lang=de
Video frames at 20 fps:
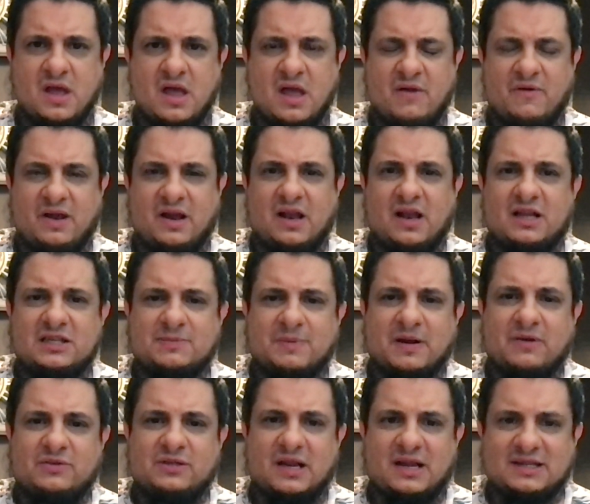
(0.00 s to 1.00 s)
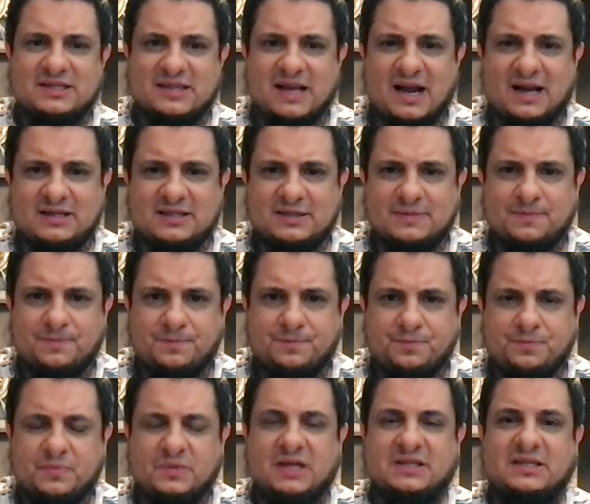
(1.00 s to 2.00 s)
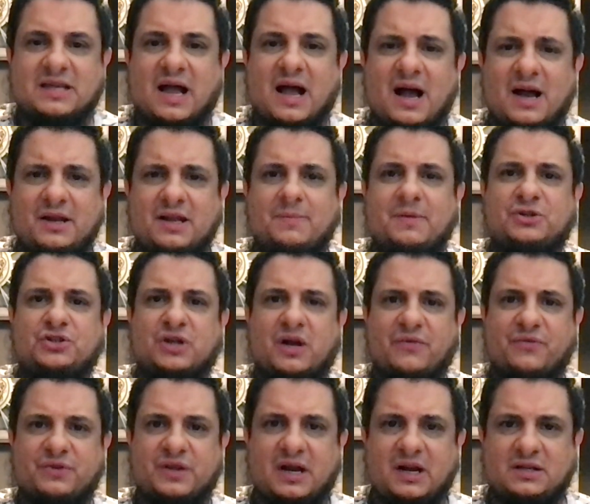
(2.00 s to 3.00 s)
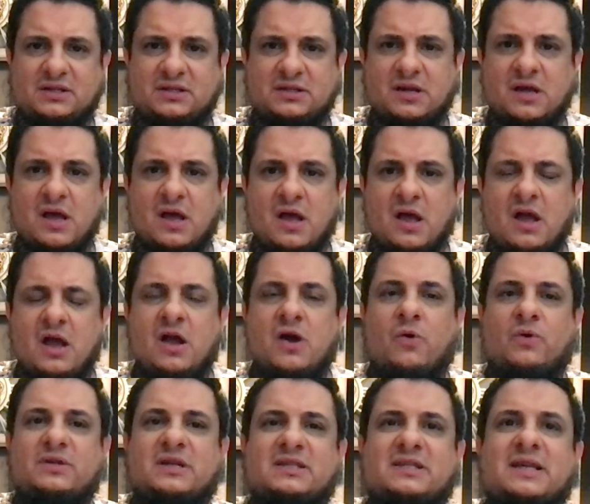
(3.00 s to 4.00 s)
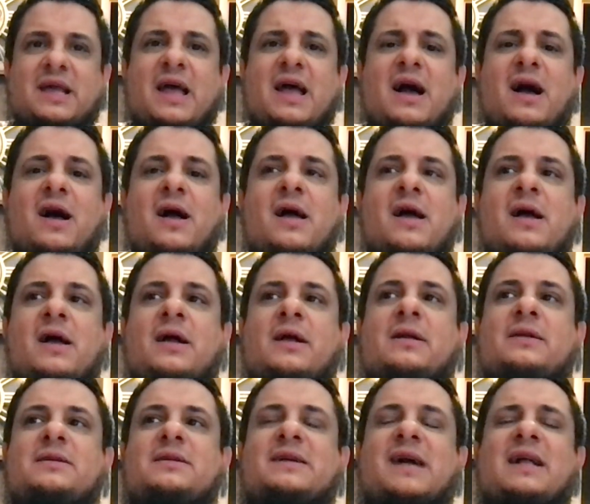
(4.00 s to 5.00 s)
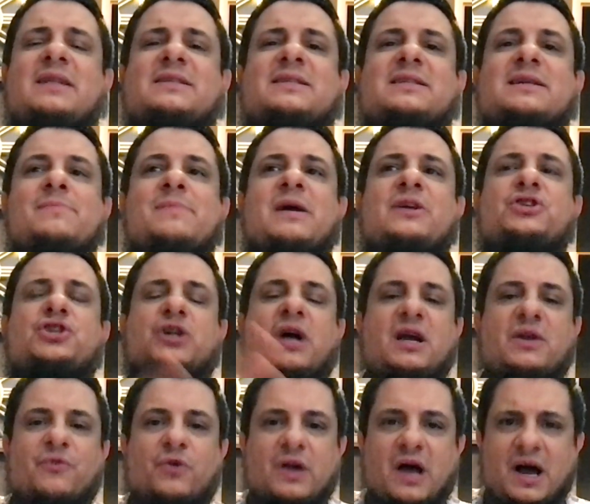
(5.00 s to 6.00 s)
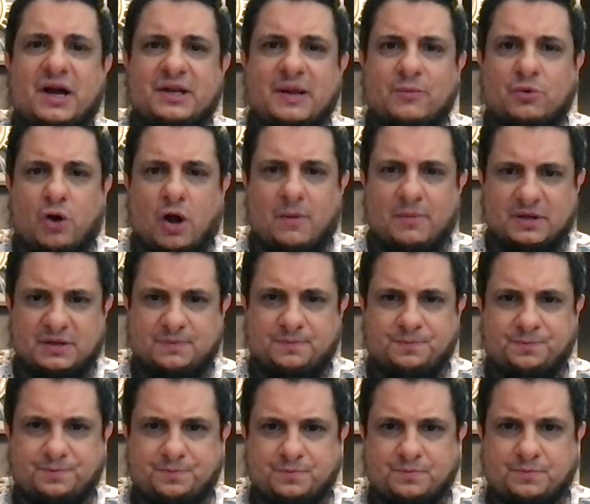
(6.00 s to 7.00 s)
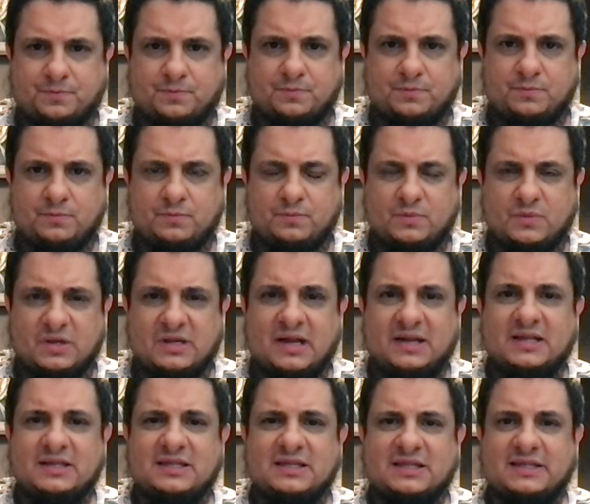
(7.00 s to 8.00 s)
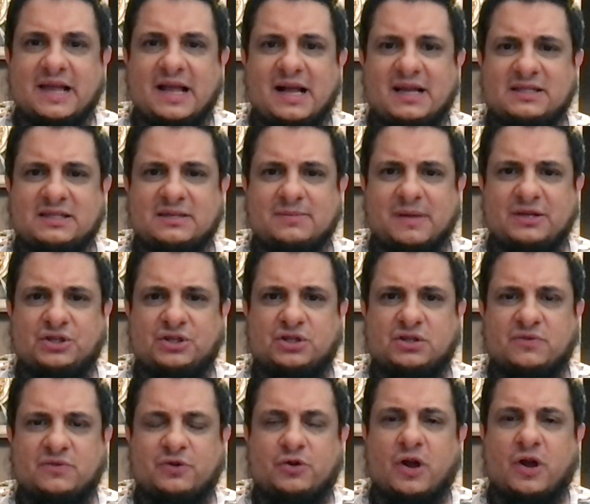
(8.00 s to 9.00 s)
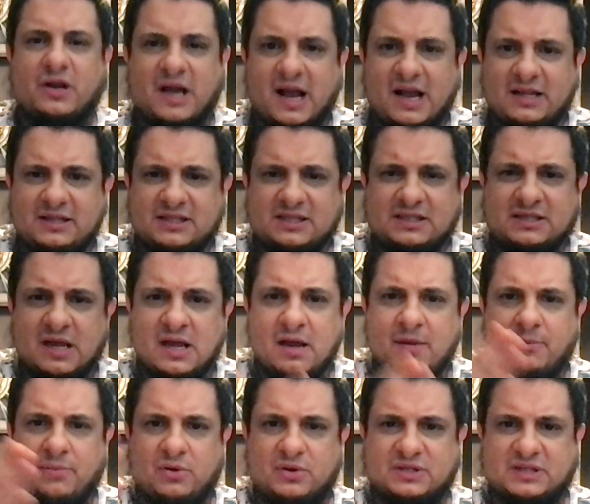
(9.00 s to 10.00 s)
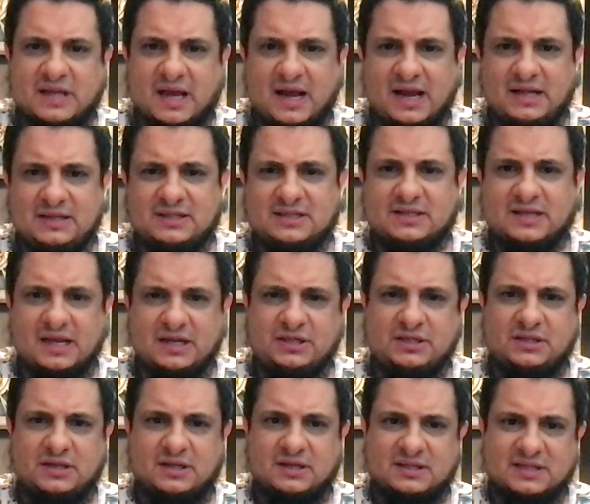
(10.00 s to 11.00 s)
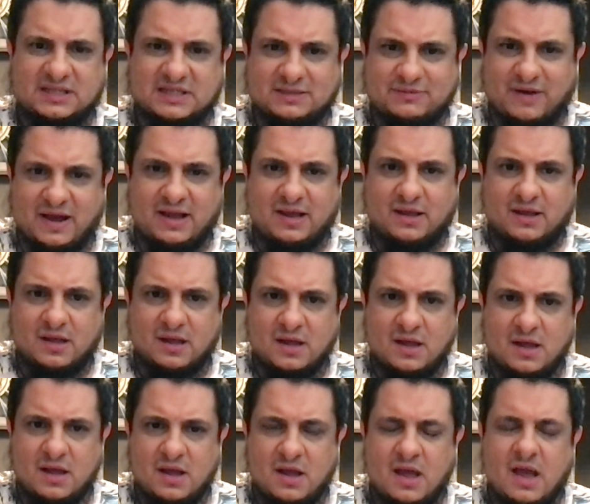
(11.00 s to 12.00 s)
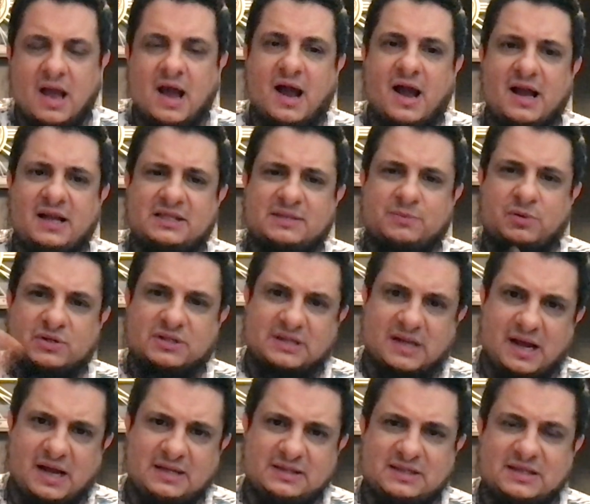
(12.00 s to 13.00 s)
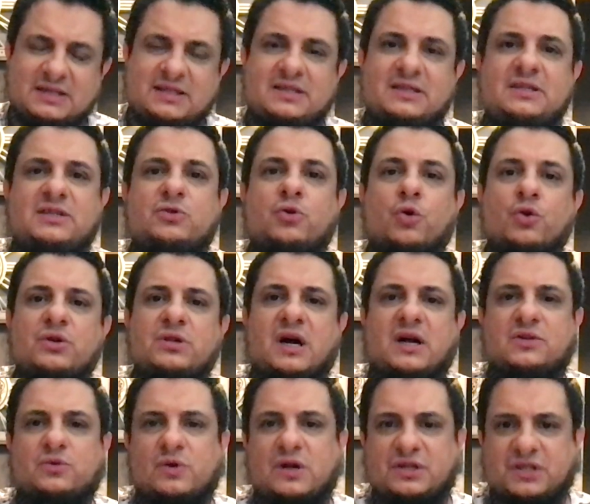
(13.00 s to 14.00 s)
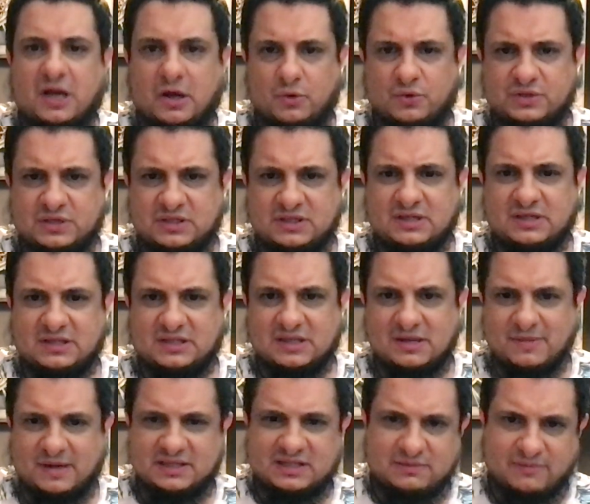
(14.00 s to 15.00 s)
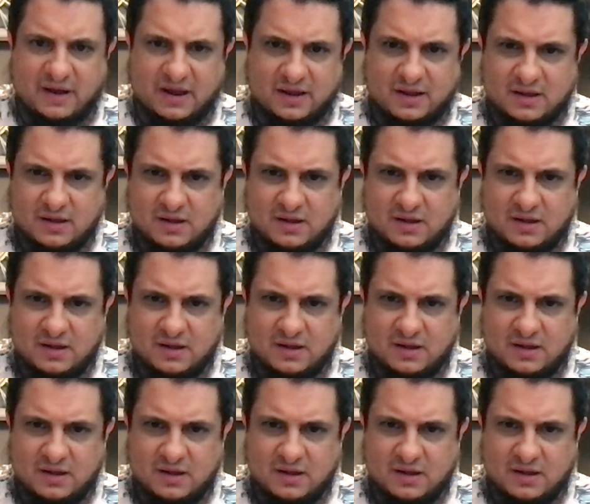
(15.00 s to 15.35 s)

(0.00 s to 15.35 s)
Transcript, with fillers: Wenn Allah subhanahu sagt, dass er Adam erschaffen hat und dass er die ganze Menschheit von Adam kommen, dann ist es der erste Mensch. Wir können eins plus 1 rechnen, das ist 2. 1 plus 1 ist nicht 100 oder 1000, ist immer 2.